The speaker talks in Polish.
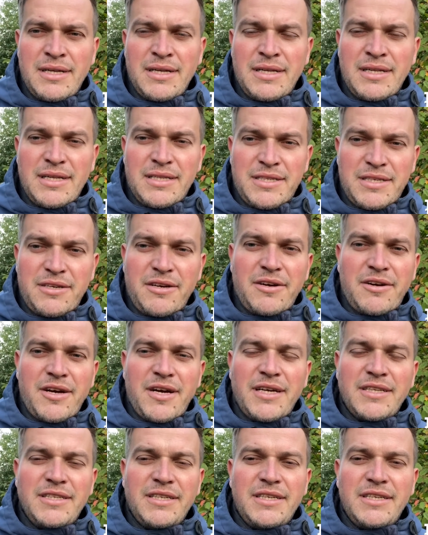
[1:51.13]
Dlatego,
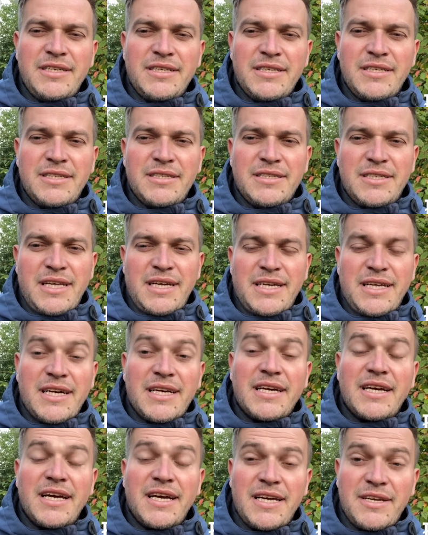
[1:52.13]
kochani, tak jak
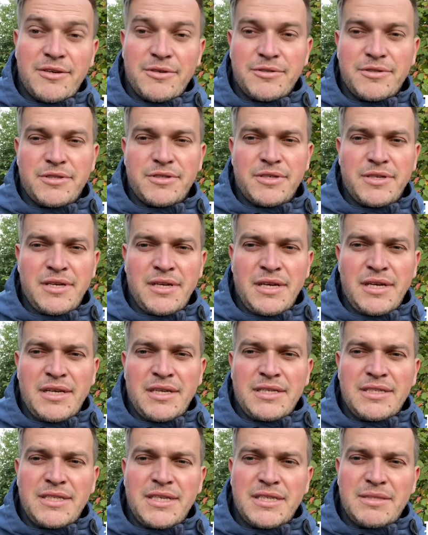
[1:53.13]
Herod
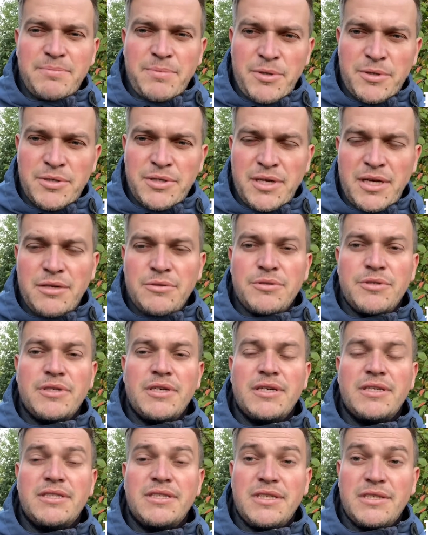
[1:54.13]
nie spotkał
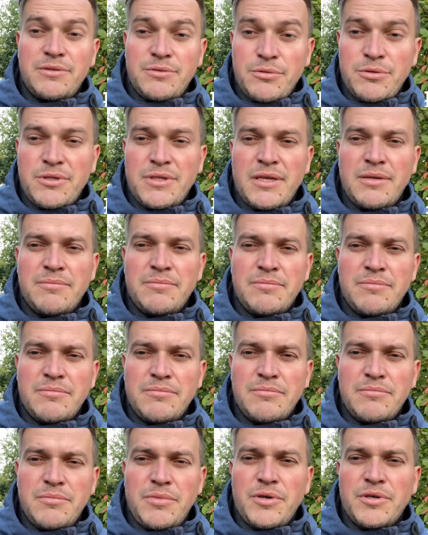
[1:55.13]
się z Jezusem,
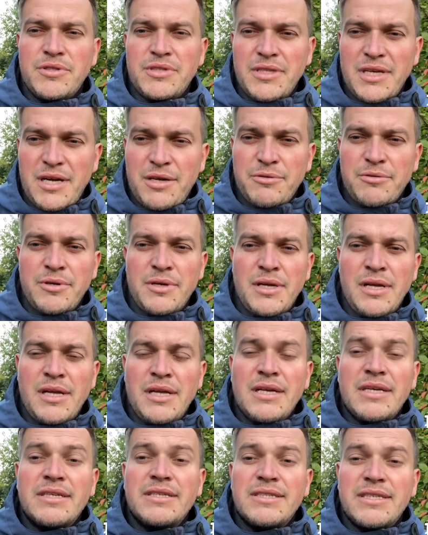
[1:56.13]
bo chciał
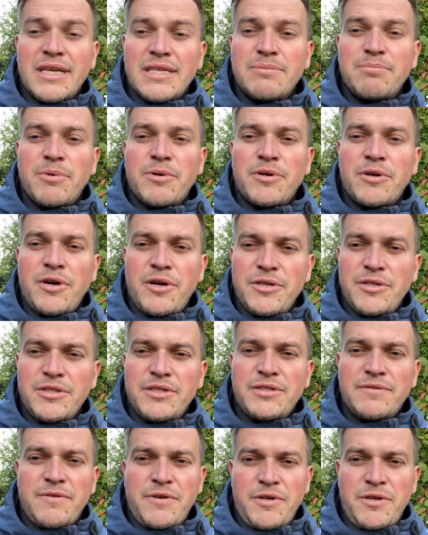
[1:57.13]
zaspokoić
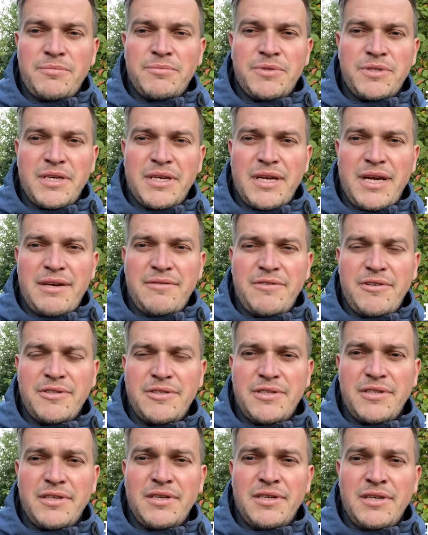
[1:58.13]
swoją
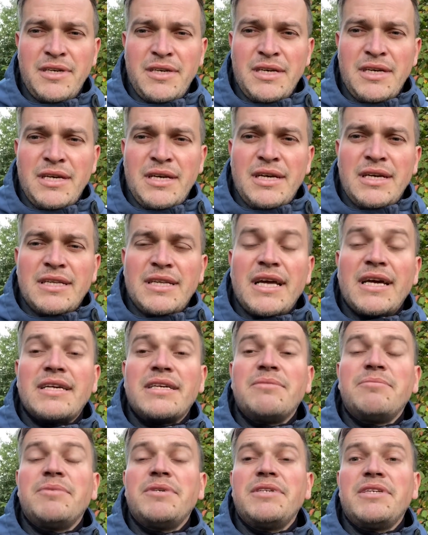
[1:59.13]
ciekawość, tak
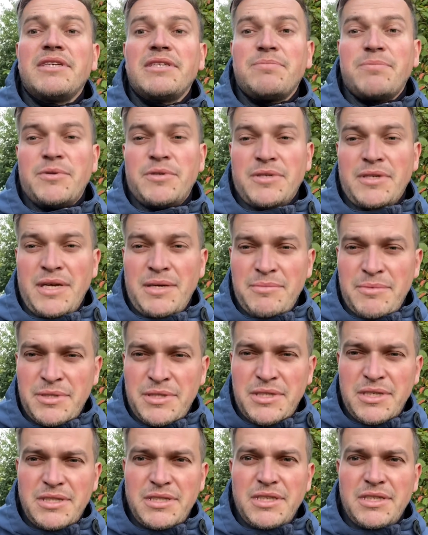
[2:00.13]
i my nie spotkamy
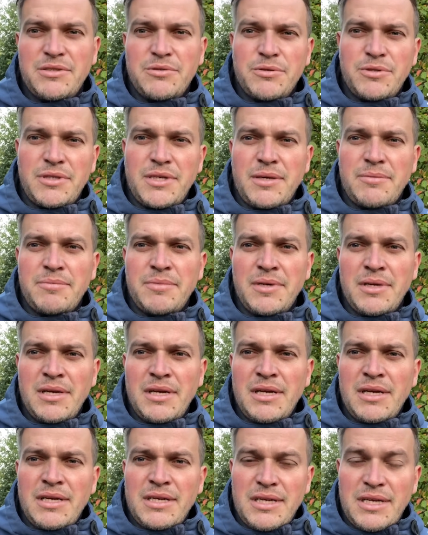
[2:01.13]
się z Jezusem,
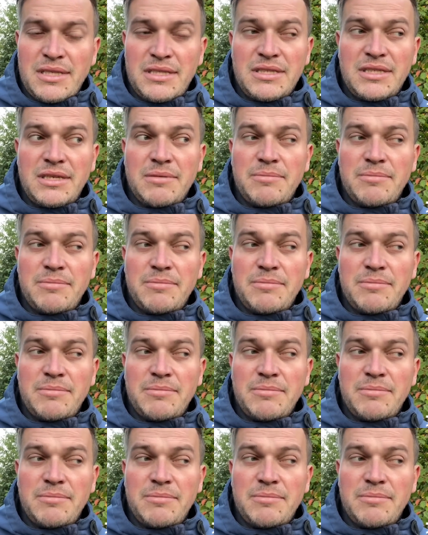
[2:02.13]
kiedy nie